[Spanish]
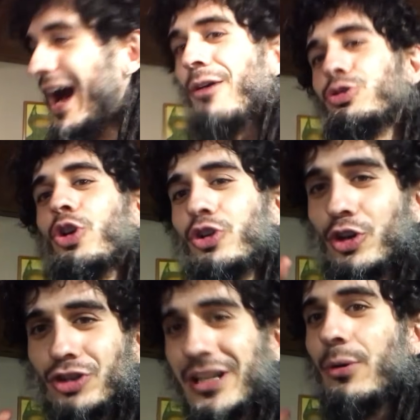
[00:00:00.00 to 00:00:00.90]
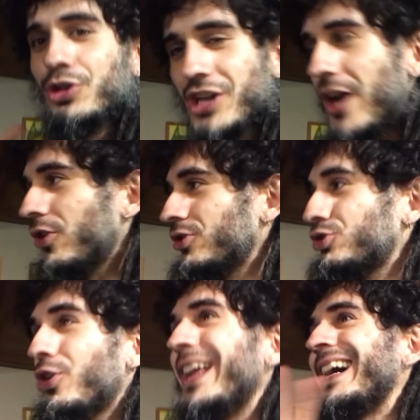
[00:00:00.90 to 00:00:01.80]
autos rotos, abollados,
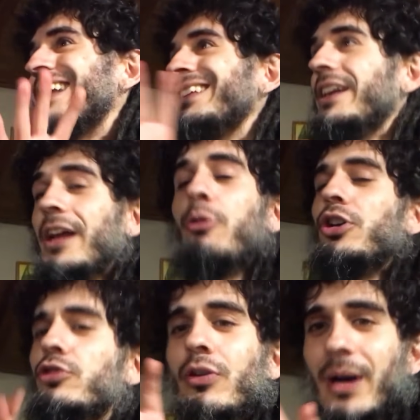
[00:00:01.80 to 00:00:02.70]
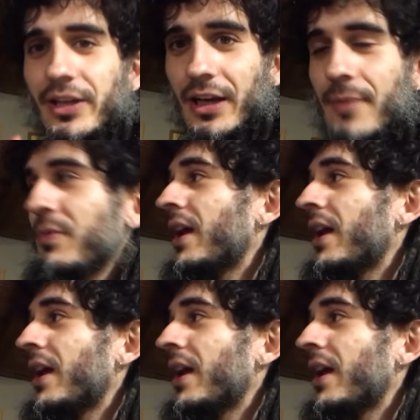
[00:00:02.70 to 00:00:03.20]
toda la cartelería. Bueno, eso fue magia.